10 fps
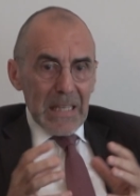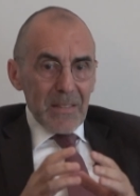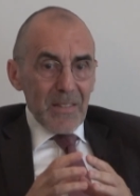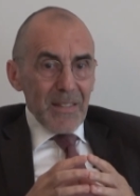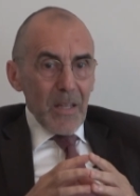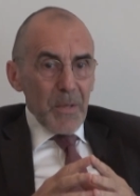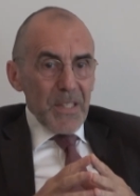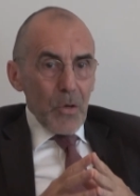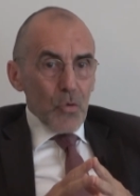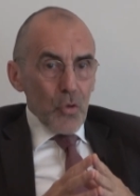Ces
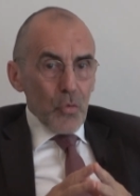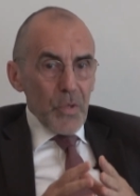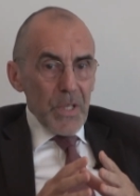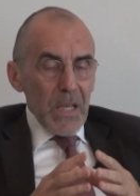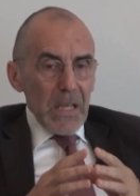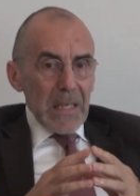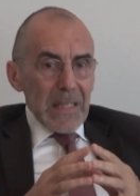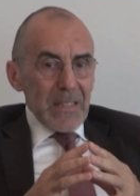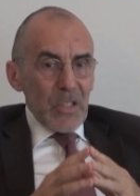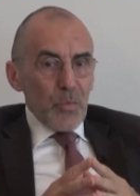intermédiaires, aujourd'hui,
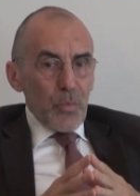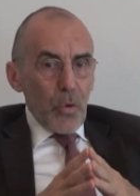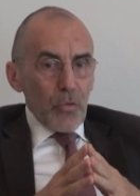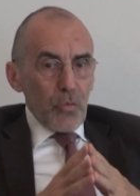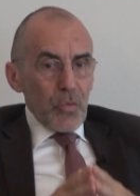ils disposent